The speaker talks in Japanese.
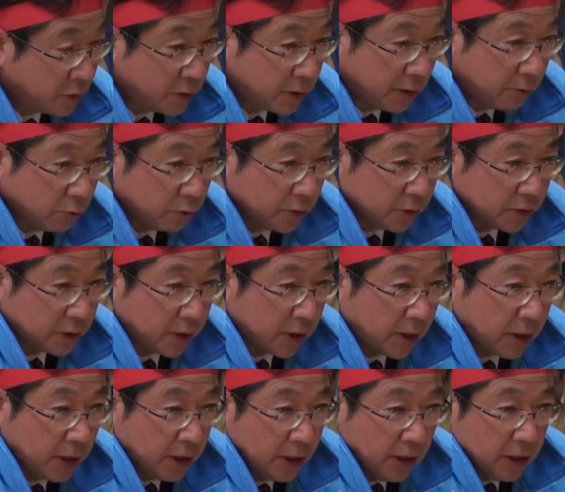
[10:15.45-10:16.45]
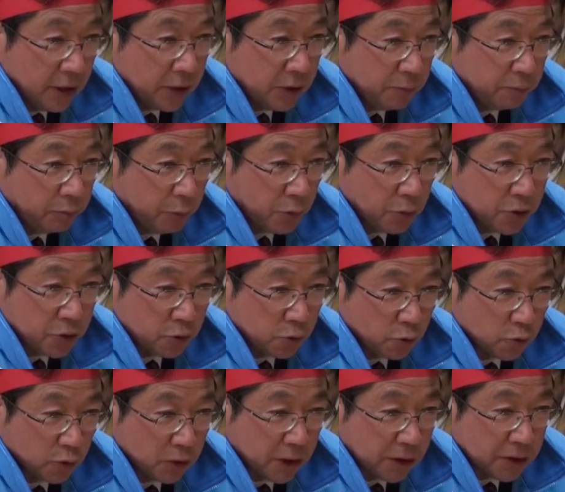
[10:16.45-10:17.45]
を好きなもんですから日本一
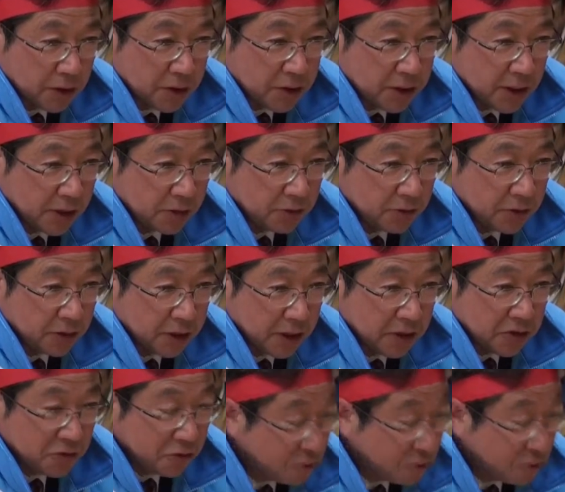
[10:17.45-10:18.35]
子育てしやすい県